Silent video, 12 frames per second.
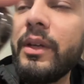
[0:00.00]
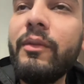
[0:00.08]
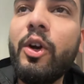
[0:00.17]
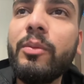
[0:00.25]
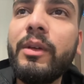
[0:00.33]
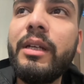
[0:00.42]
अपने
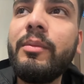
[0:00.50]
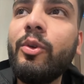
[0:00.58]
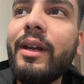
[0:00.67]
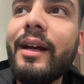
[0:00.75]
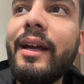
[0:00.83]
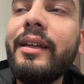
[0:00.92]
ब्लॉग में ये भी
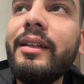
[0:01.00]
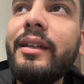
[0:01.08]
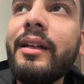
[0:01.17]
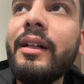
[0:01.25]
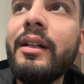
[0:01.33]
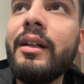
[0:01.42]
बोल रखा है कि
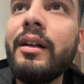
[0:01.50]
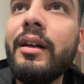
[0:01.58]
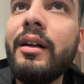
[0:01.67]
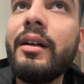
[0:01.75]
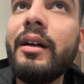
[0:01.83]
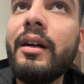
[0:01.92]

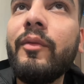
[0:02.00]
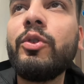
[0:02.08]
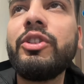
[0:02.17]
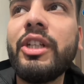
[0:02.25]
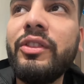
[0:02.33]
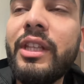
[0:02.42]
अब वो
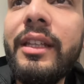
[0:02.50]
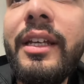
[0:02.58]
तो जनता